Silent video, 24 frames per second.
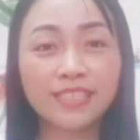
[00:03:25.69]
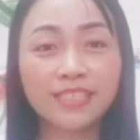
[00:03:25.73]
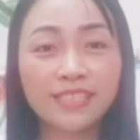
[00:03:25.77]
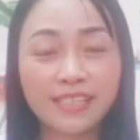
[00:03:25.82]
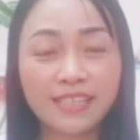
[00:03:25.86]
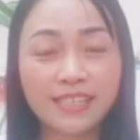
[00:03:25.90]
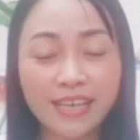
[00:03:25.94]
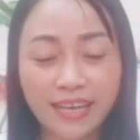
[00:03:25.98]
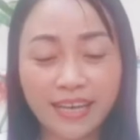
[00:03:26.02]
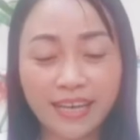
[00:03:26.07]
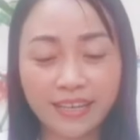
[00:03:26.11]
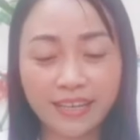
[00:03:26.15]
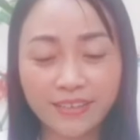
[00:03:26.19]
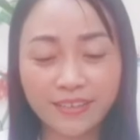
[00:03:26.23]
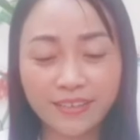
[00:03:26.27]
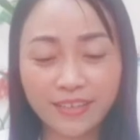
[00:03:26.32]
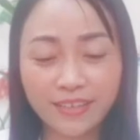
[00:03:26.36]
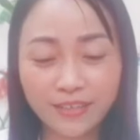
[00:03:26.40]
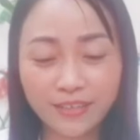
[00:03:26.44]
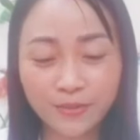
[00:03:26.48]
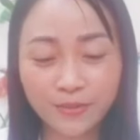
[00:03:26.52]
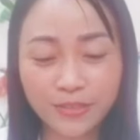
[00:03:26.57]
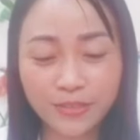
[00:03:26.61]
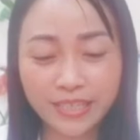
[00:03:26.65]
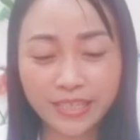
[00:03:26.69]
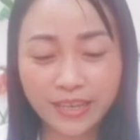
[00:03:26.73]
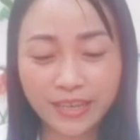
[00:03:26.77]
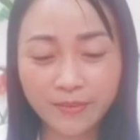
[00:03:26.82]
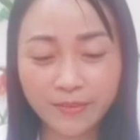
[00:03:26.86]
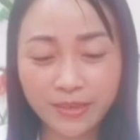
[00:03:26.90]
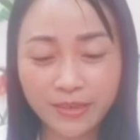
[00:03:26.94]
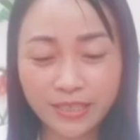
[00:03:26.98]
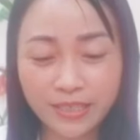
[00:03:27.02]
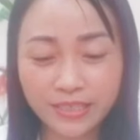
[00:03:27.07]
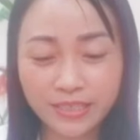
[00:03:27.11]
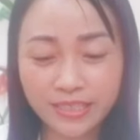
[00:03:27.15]
chia sẻ nó gần gũi
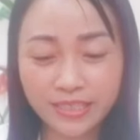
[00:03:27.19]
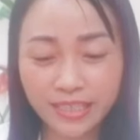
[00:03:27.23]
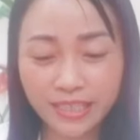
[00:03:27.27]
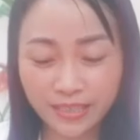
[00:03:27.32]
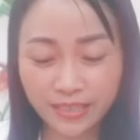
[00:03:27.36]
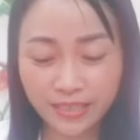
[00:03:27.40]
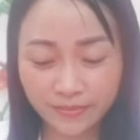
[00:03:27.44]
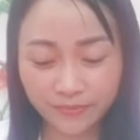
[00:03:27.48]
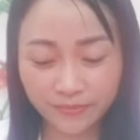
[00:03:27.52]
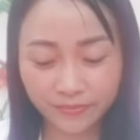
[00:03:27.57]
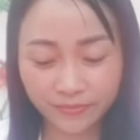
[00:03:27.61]
nhau hơn nhé.